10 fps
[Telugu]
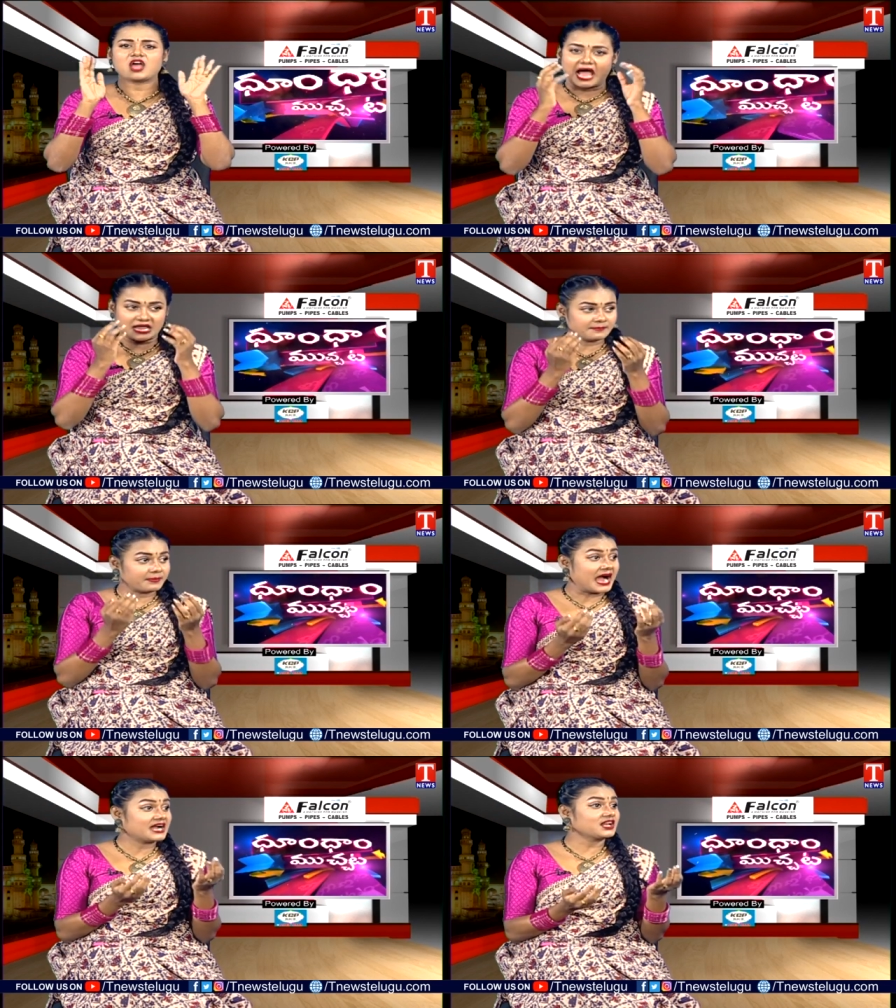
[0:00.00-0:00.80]
అని
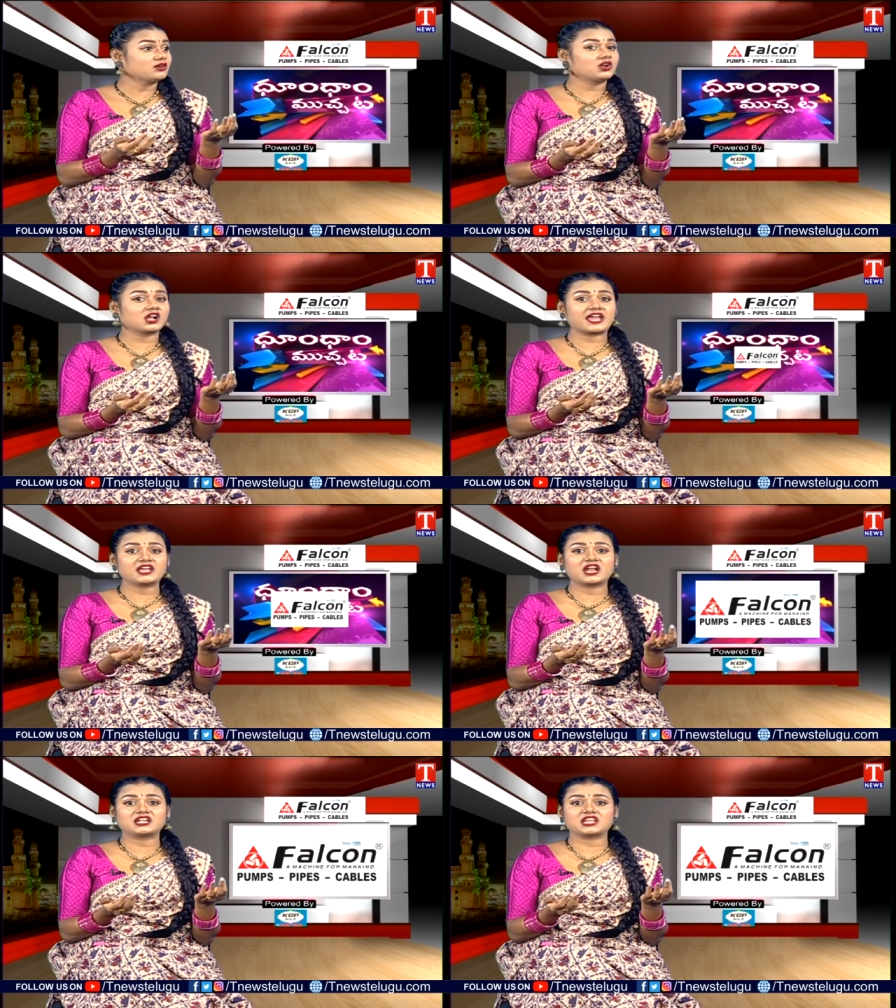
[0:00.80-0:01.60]
పాటలు కూడా
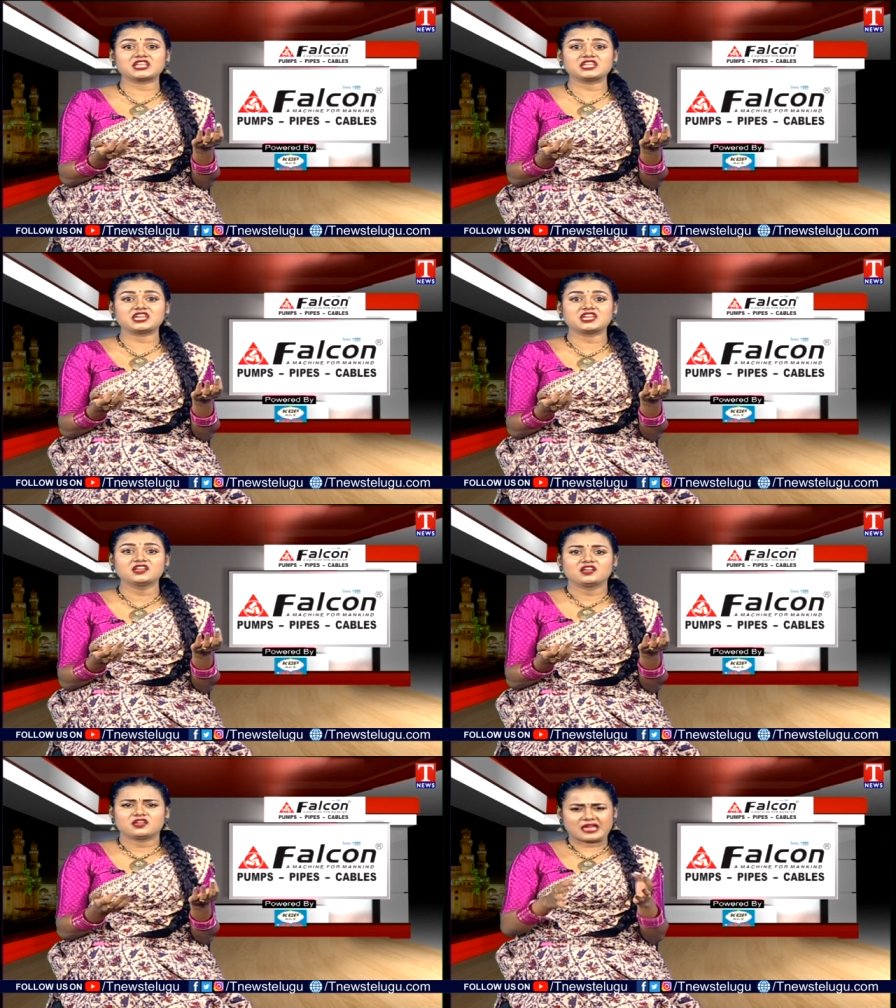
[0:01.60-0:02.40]
కైగట్టేది
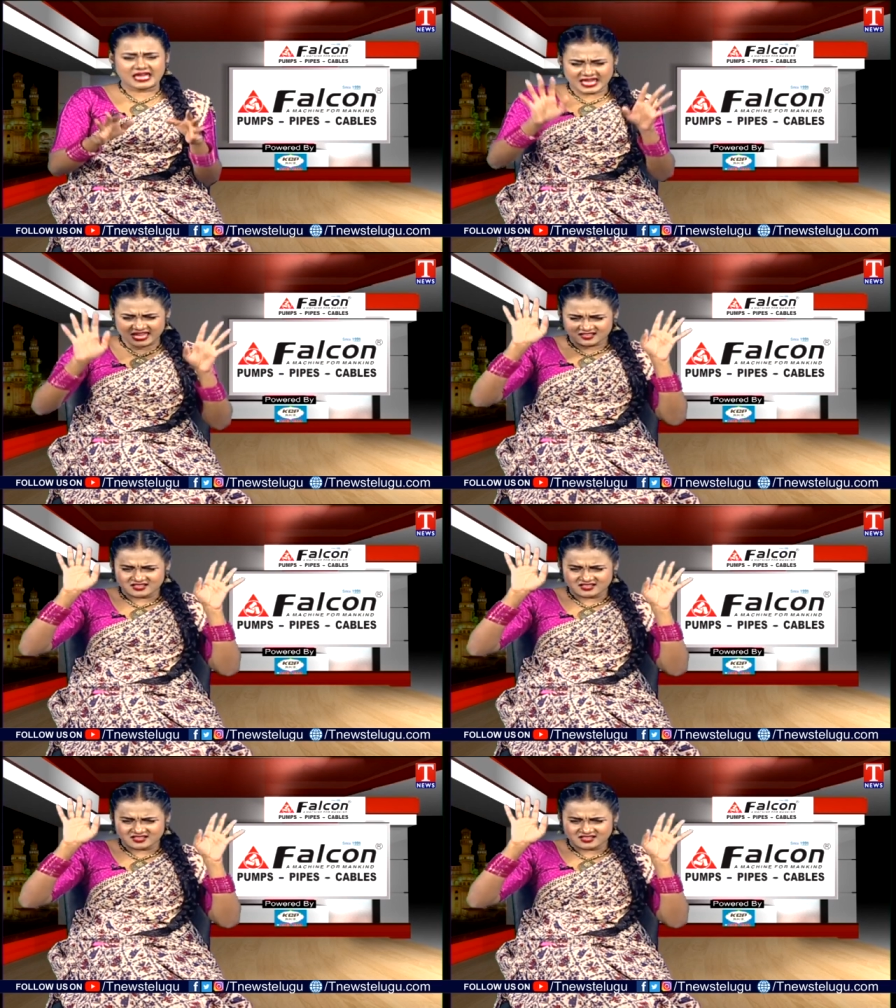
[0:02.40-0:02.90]
ఏహే